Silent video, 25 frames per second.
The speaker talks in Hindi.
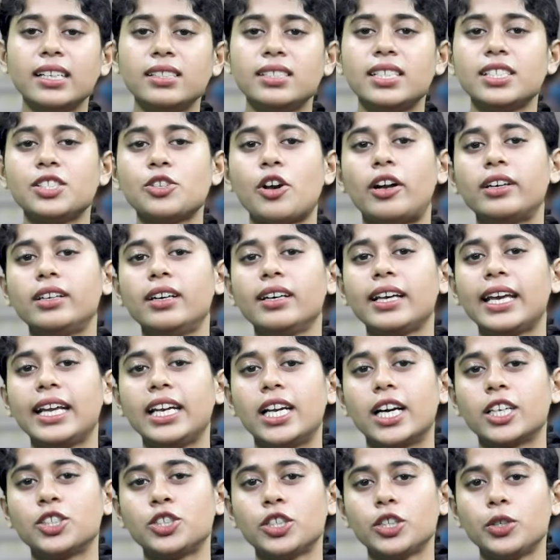इस डिसऑर्डर के
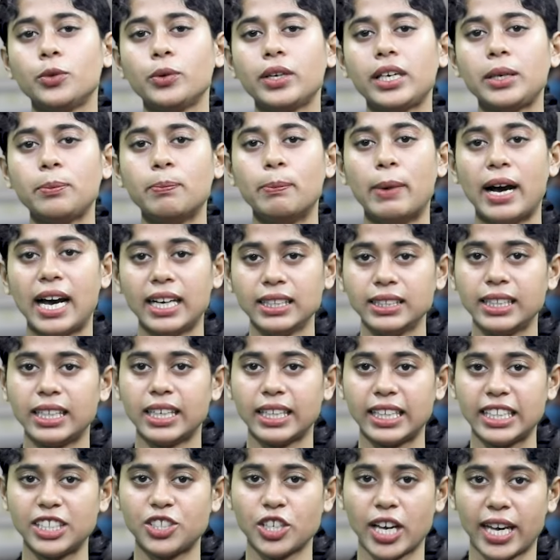लक्षणों की बात
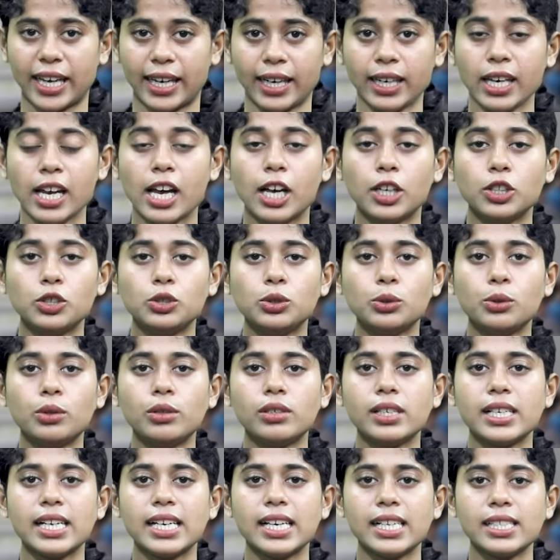करी जाए
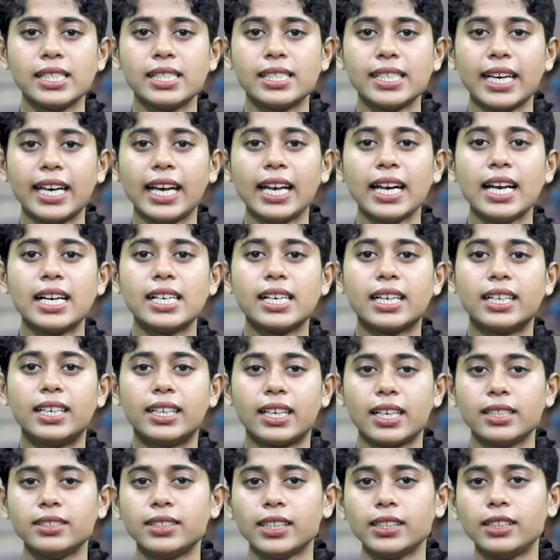तो इससे
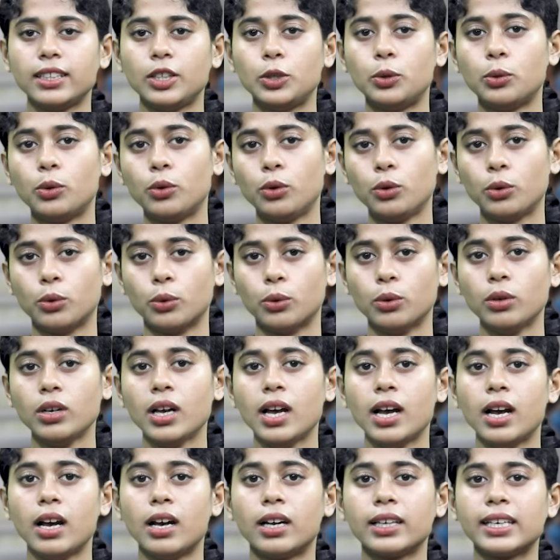ग्रसित लोगों को
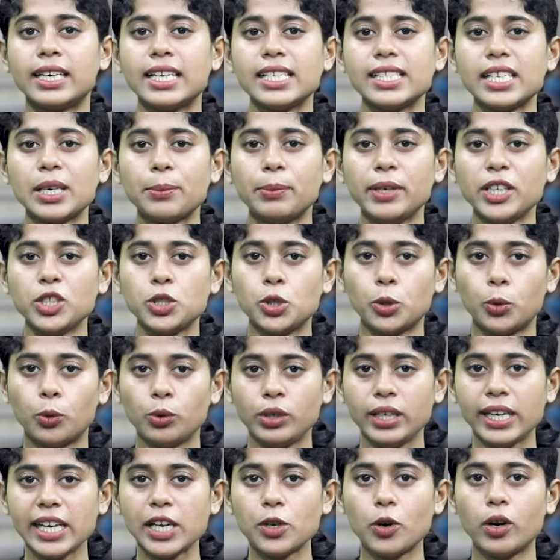किसी भी
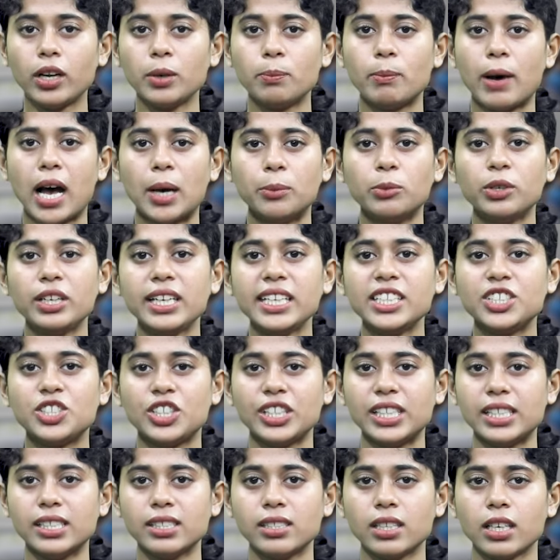छोटी और मामूली
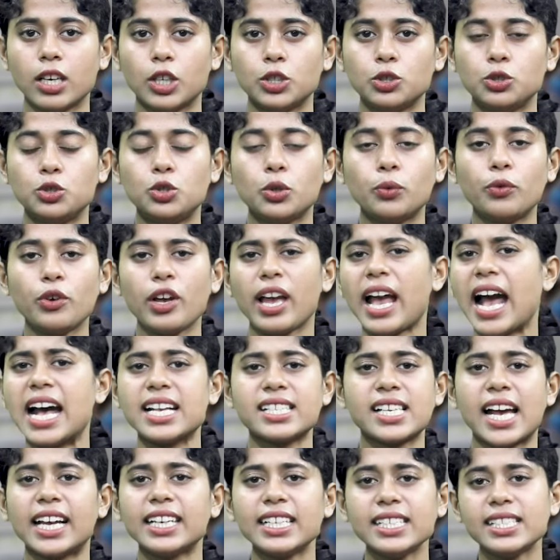चीज़ जो वे
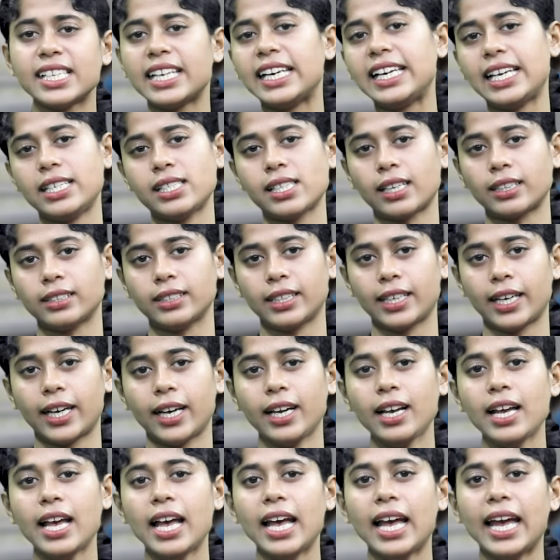आसानी से ले सकते
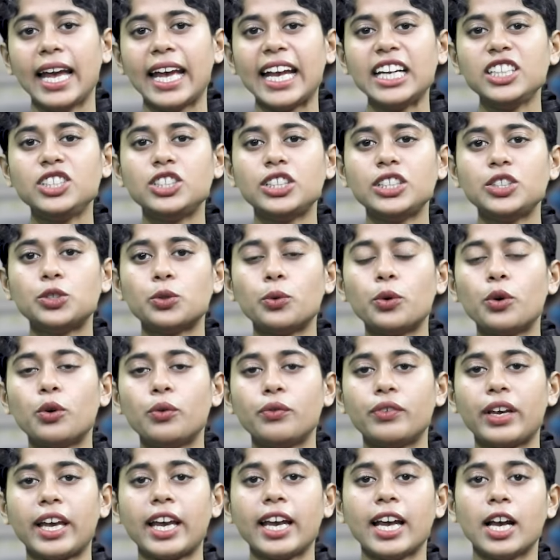हैं इन चीज़ों
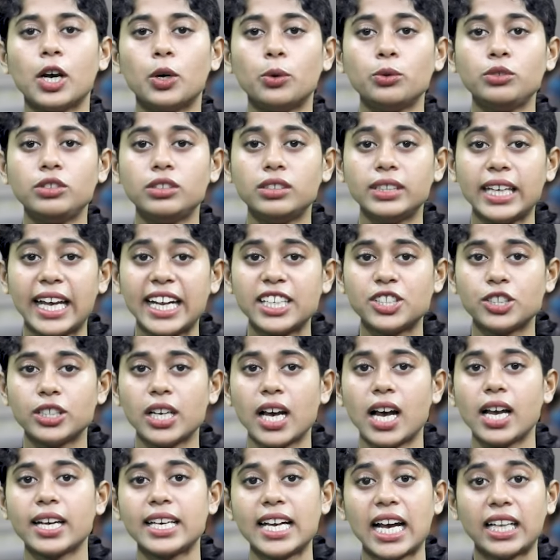को वे
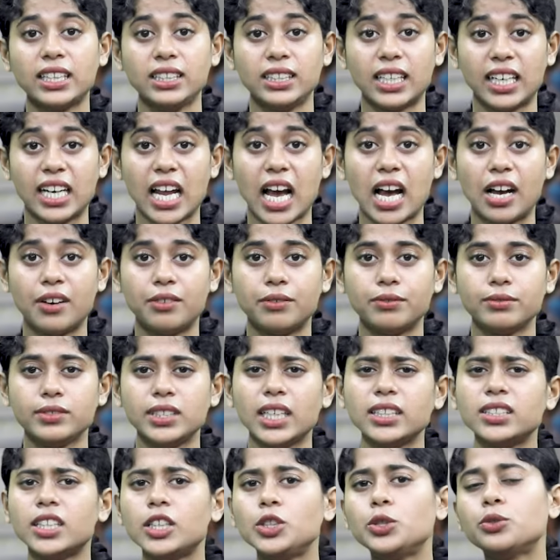उत्तेजना या तनाव
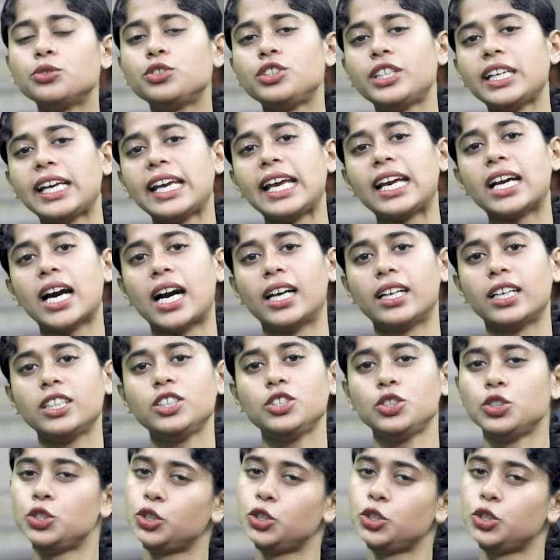या संतुष्टि के कारण